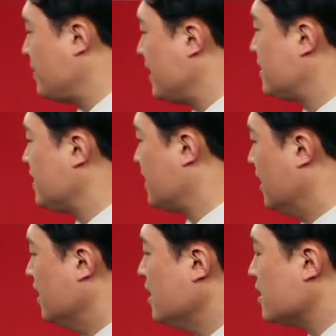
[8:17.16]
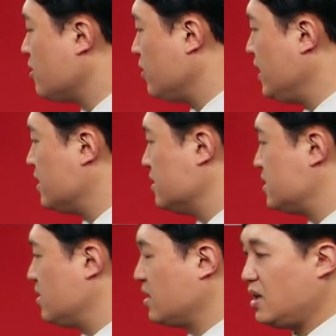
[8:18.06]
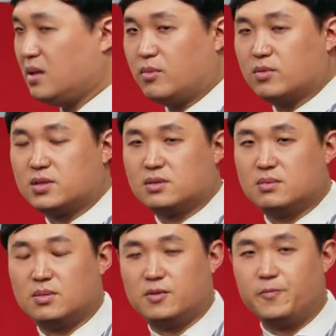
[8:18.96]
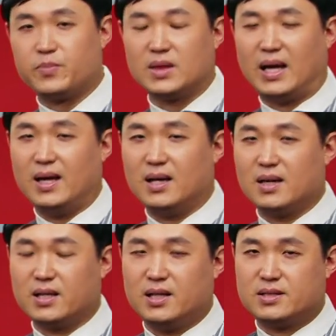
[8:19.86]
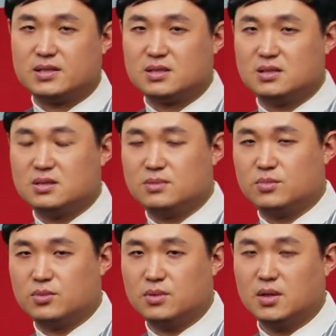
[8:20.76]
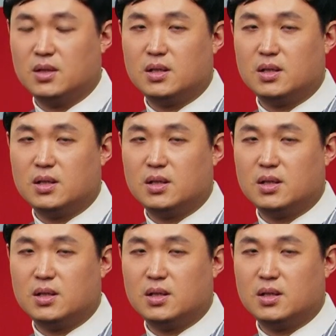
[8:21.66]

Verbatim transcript: 메리트 있다. 그리고 인근 지역에 뭐 지금 뭐 다양하게 지금 뭐